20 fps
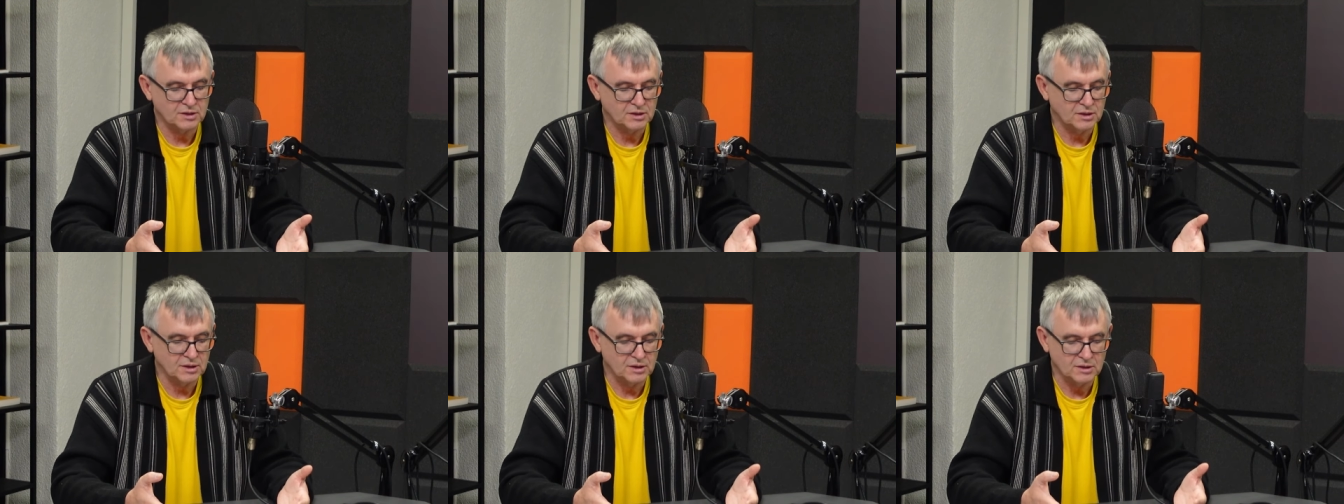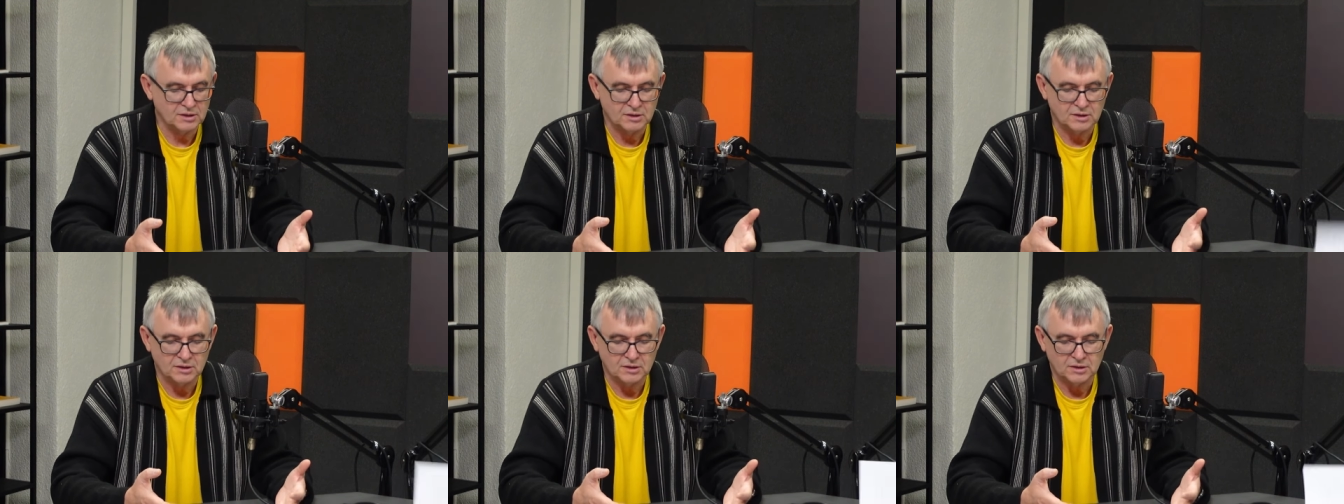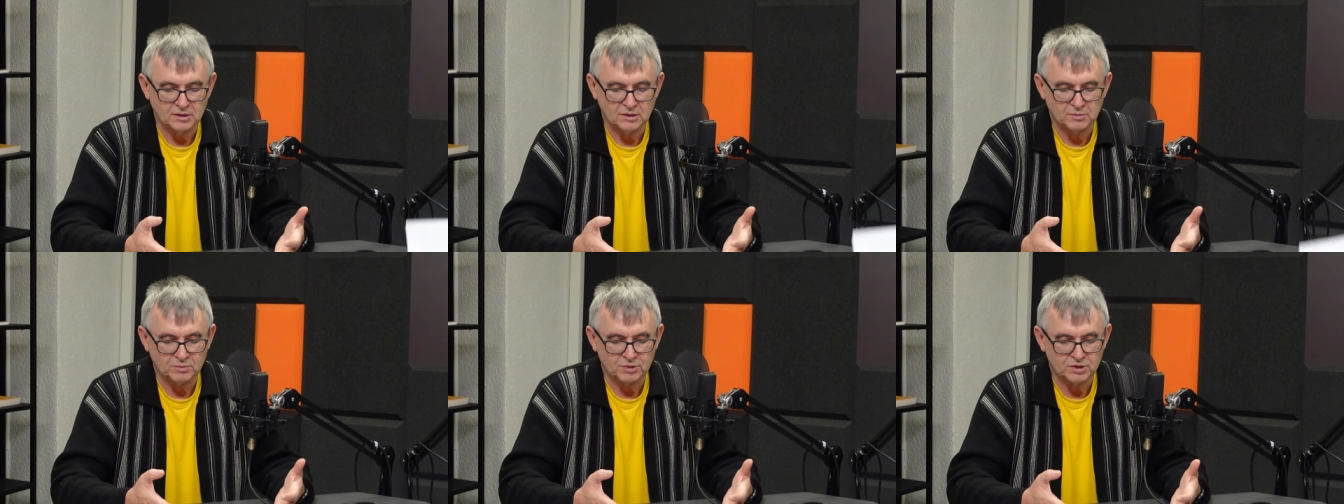
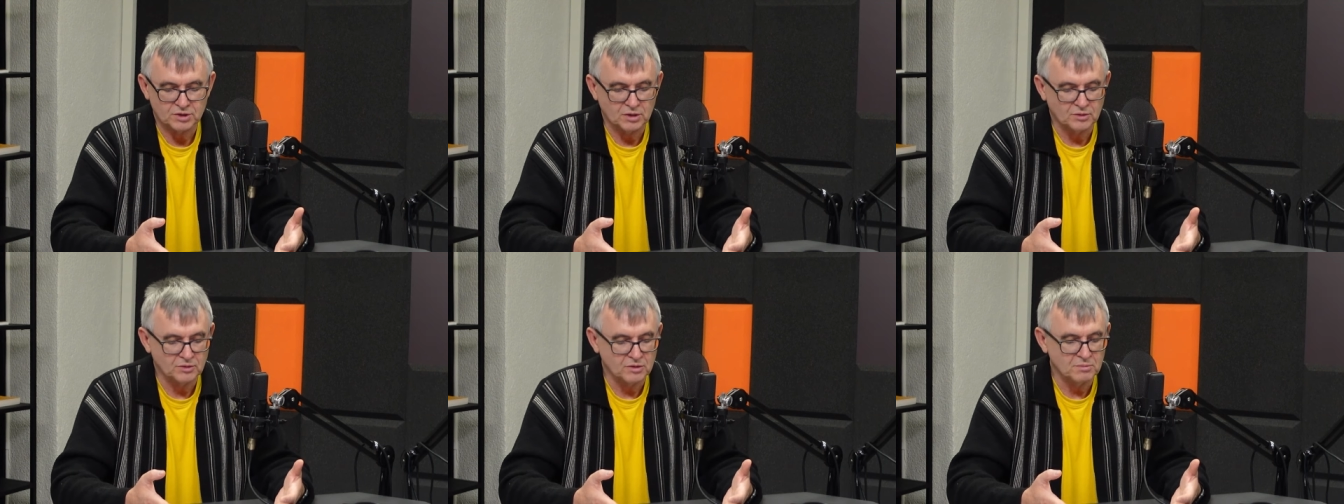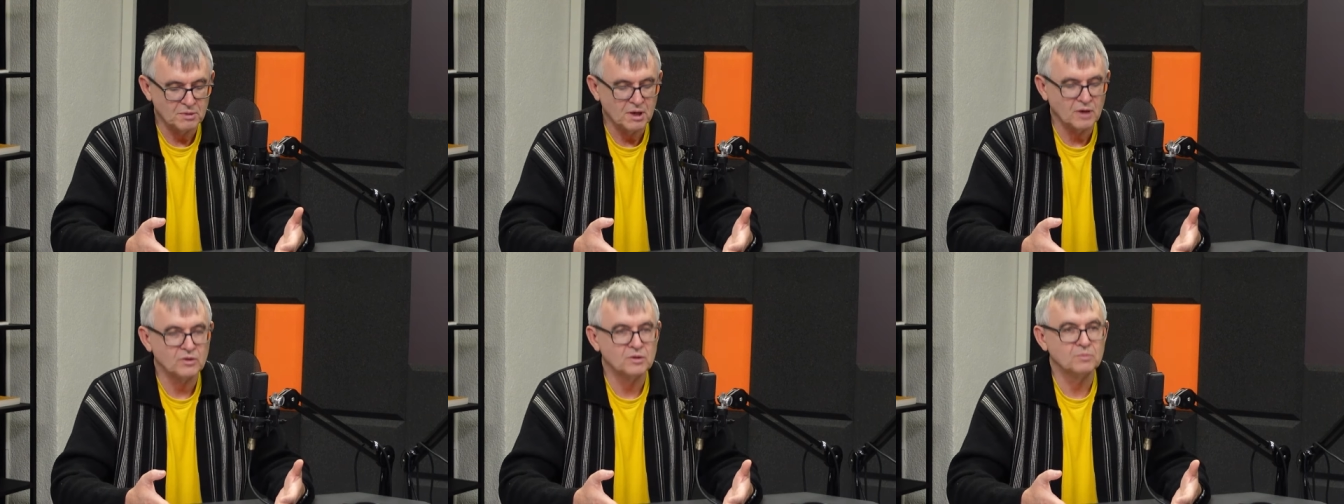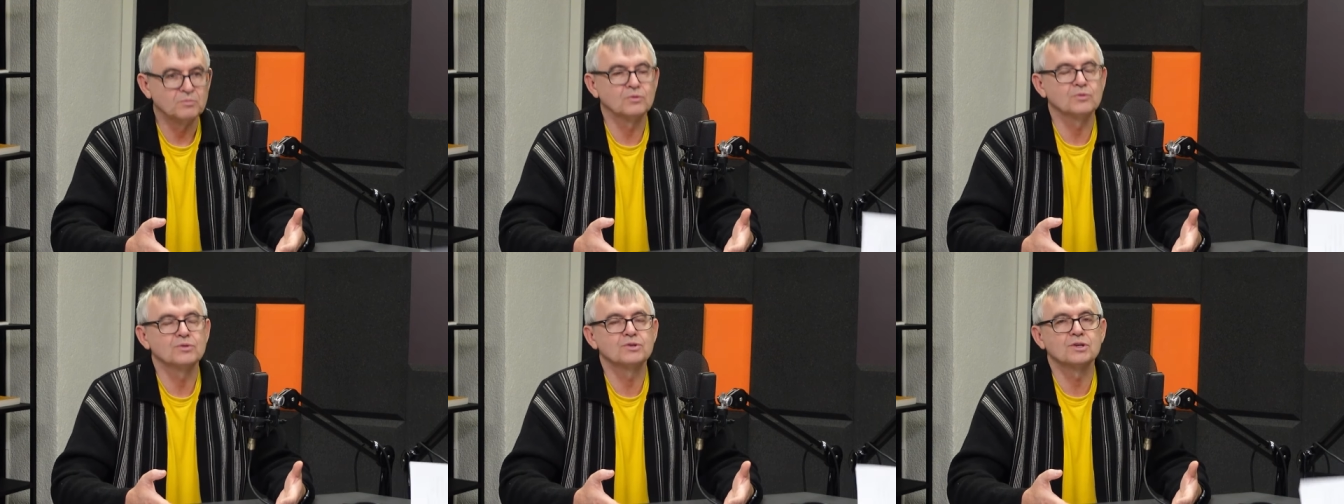kiedy pszczoły miały
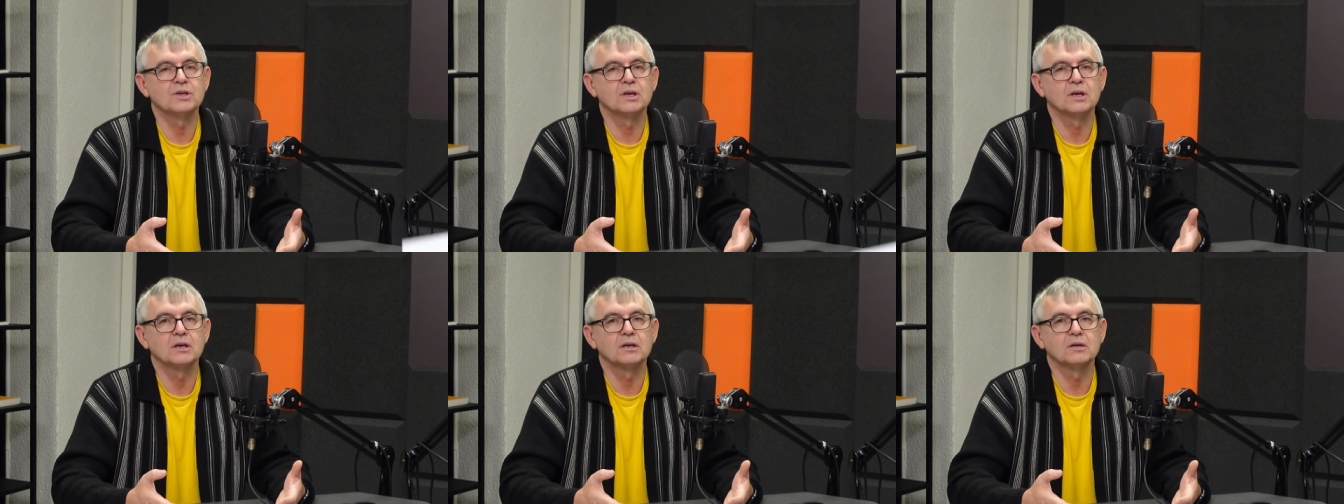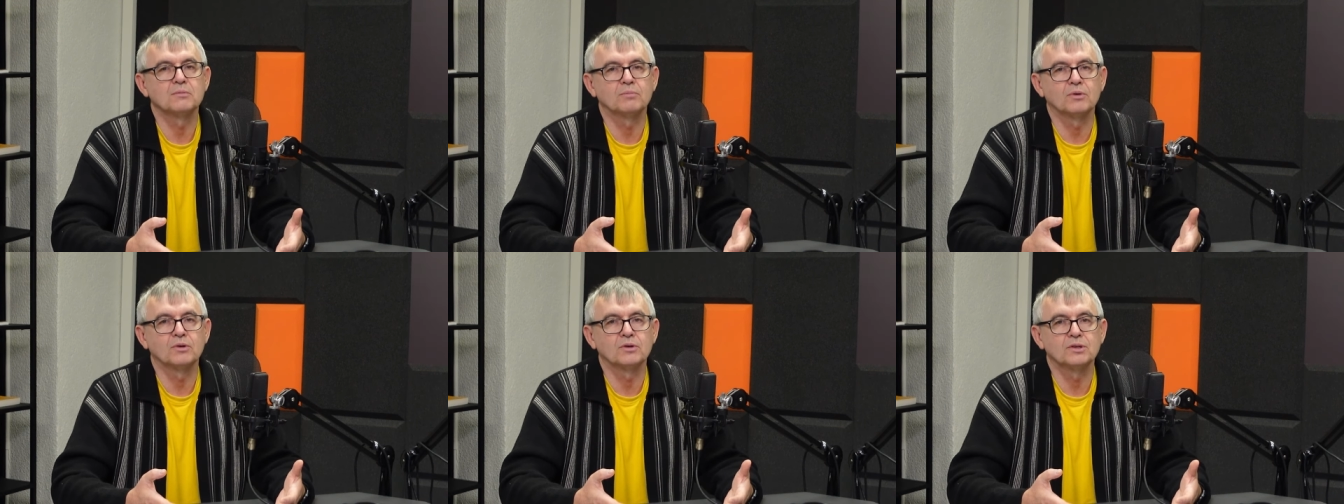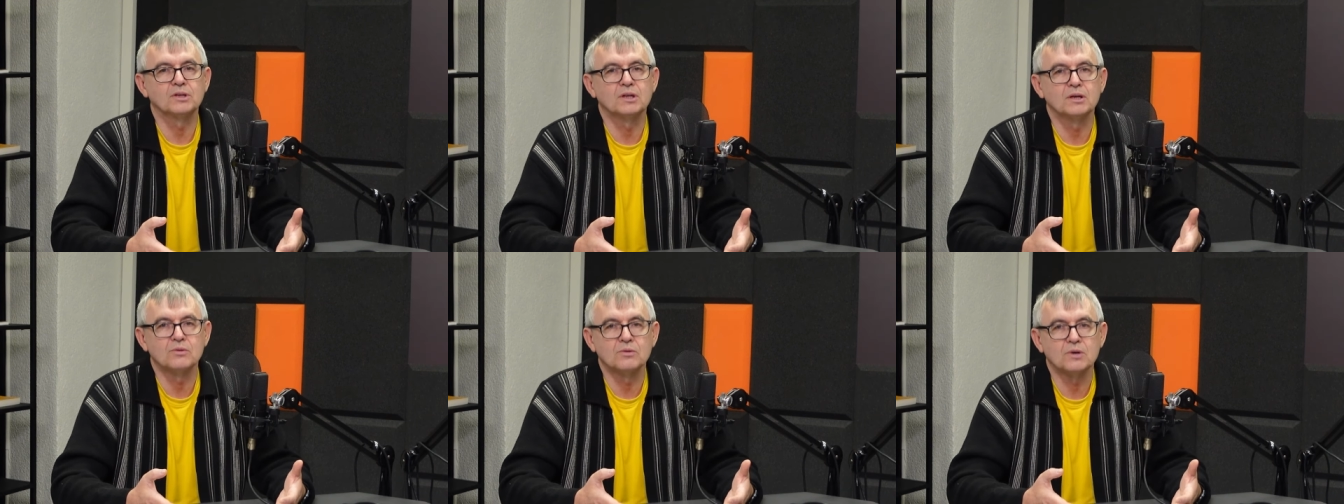później
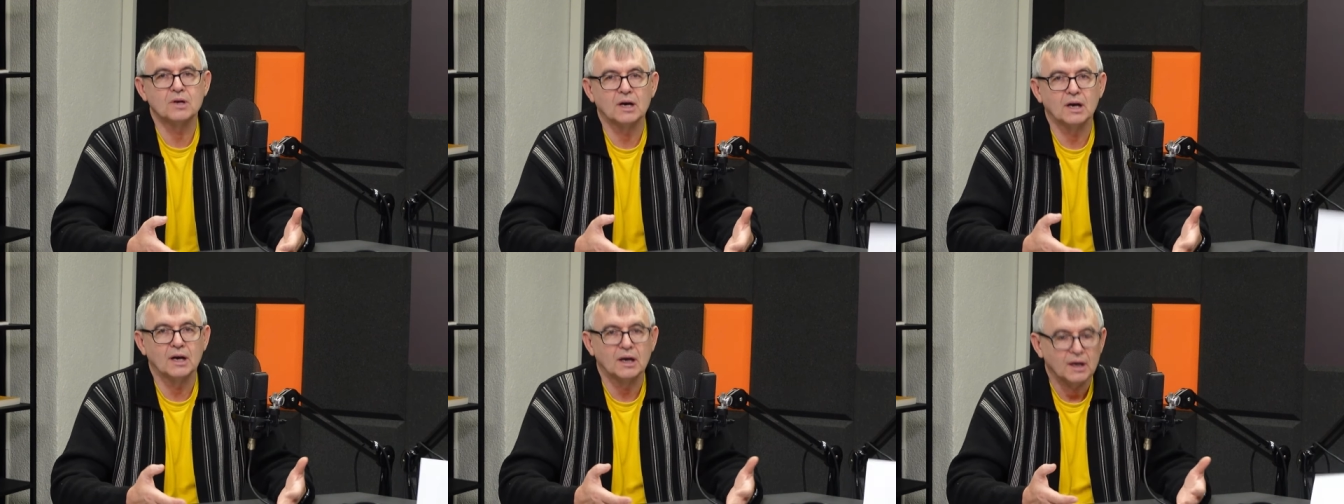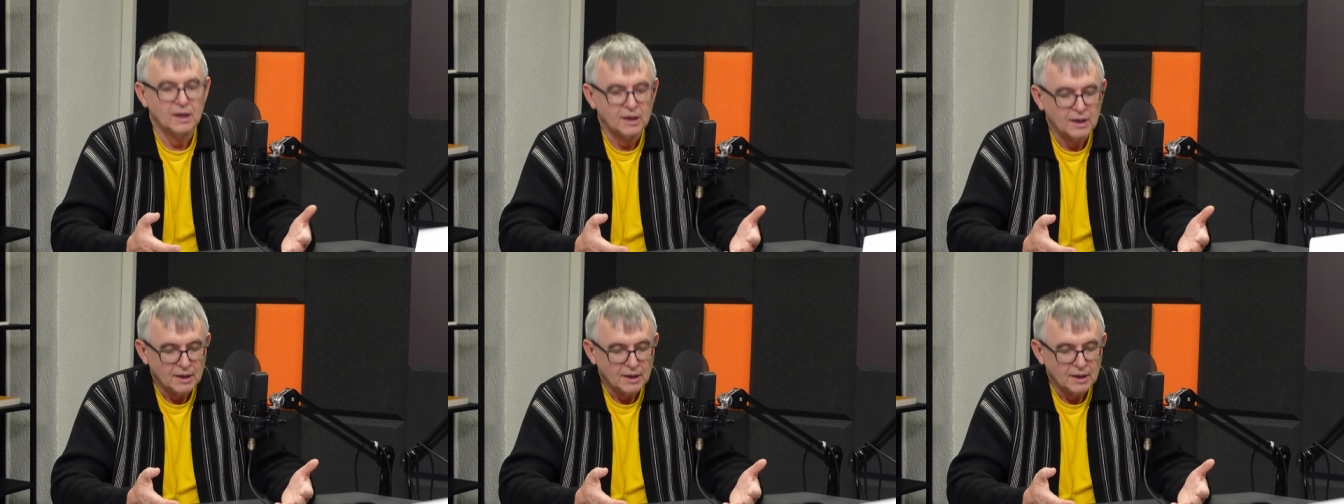poidełka